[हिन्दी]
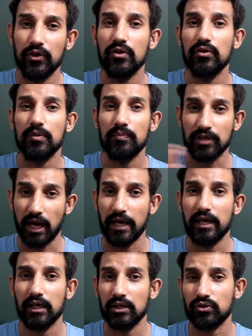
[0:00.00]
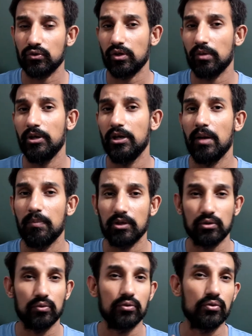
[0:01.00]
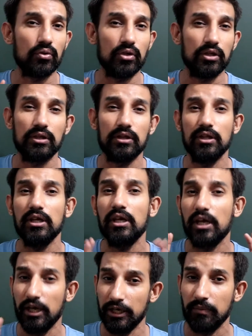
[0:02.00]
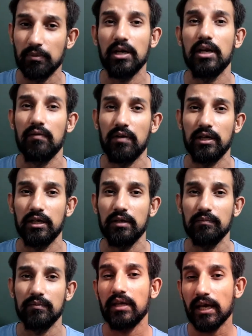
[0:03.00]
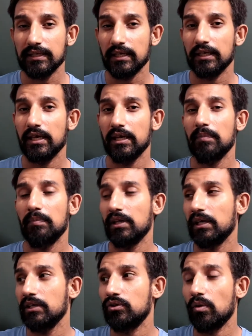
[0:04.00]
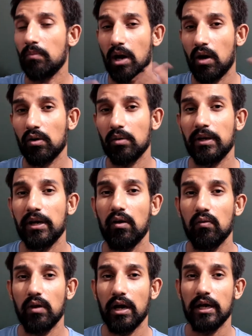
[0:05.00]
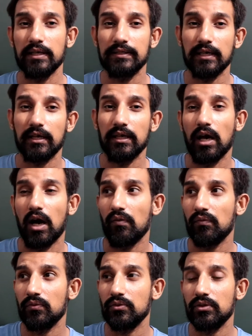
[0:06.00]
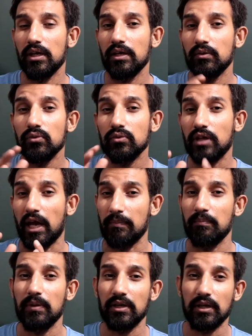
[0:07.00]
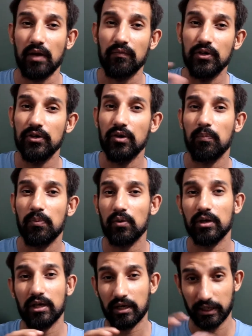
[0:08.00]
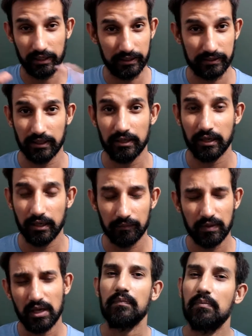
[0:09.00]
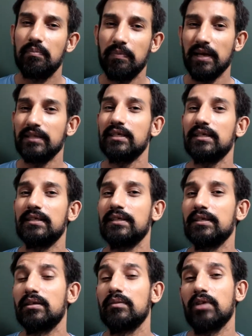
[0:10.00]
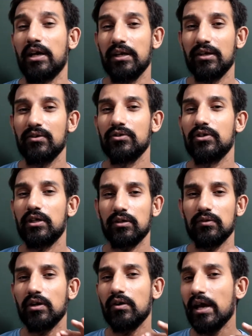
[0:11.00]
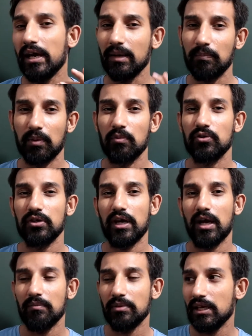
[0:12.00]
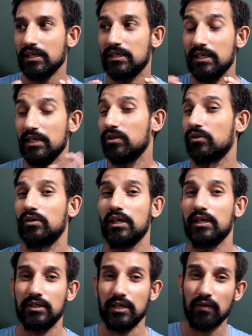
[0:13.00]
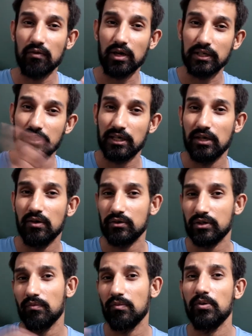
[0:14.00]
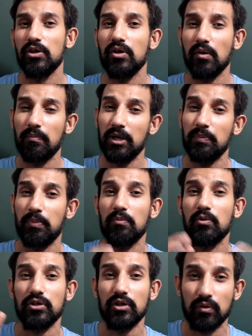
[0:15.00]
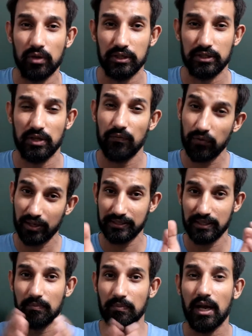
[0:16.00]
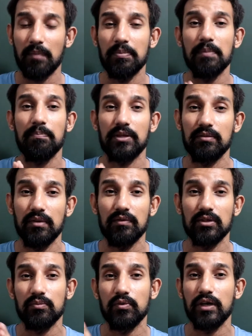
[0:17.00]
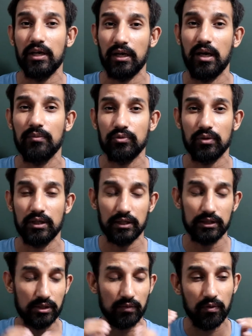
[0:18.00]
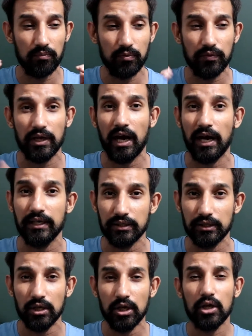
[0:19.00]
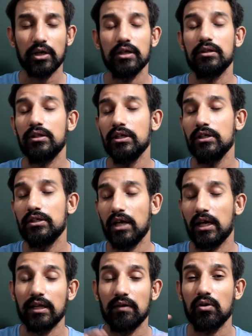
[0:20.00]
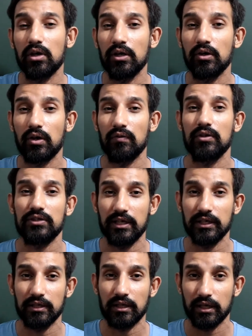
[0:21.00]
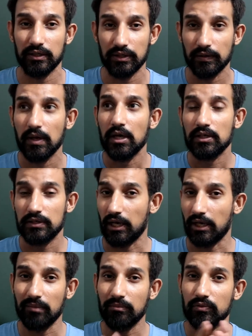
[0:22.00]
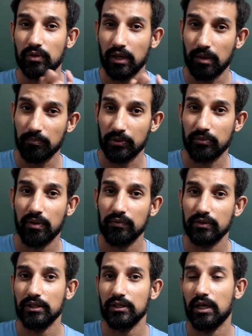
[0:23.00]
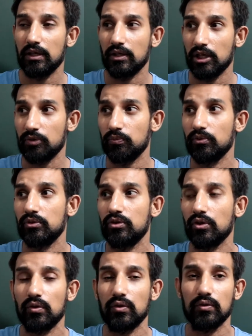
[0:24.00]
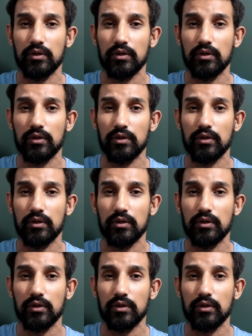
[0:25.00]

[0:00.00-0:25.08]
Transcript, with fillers: वीडियो जब जाएगा सोशल मीडिया पर तो इसको कितनी हेट मिलने वाली है क्या इसे ये नहीं पता कि जो माहौल बना हुआ है इसके खिलाफ उसके उस टाइम पे क्या वीडियो अपलोड करना क्या सही रहेगा मैं इसे अच्छे से समझाने की कोशिश करता हूँ देखो यार एक प्रमोशन नाम की एक चीज होती है चाहे वो अच्छी हो चाहे वो बुरी हो बट प्रमोशन होना चाहिए फॉर एग्जाम्पल आपने पद्मावत मूवी का नाम सुना था जब वो मूवी आई थी कितनी ज्यादा वो कंट्रोवर्सी के अंदर रही थी स्टार्टिंग में उसका नाम पद्मावती था राजपूत जो